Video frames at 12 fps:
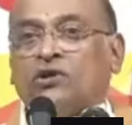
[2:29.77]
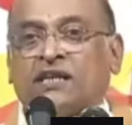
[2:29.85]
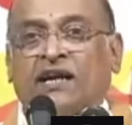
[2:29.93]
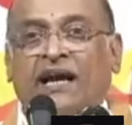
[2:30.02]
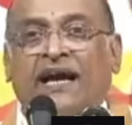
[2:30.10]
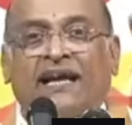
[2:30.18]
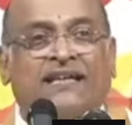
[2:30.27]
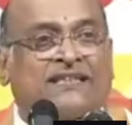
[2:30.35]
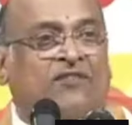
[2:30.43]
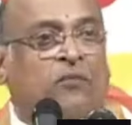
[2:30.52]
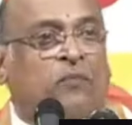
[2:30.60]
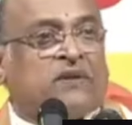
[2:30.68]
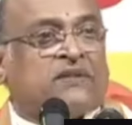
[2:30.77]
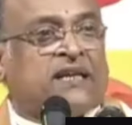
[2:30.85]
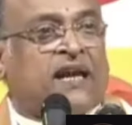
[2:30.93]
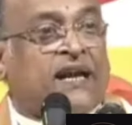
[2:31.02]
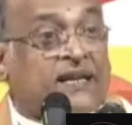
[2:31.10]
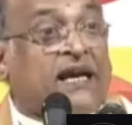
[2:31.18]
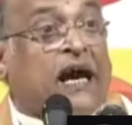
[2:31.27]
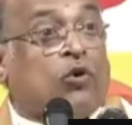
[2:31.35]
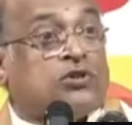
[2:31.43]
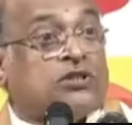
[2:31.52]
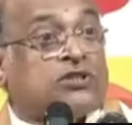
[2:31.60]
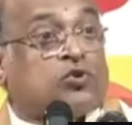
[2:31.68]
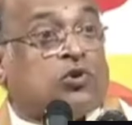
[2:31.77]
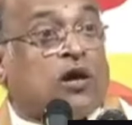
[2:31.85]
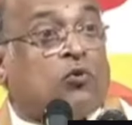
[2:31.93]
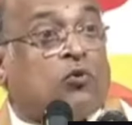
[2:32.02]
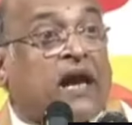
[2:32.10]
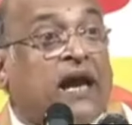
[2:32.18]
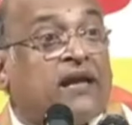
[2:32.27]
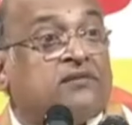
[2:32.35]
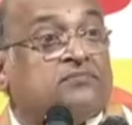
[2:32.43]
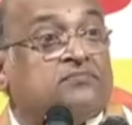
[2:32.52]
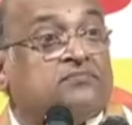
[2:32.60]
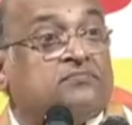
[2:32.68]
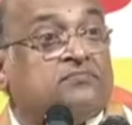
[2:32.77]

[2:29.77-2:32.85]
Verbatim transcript: ఆలోచనను ఆయనకి సమర్పించాలి అంటే ఆలోచించకుండా ఉండాలి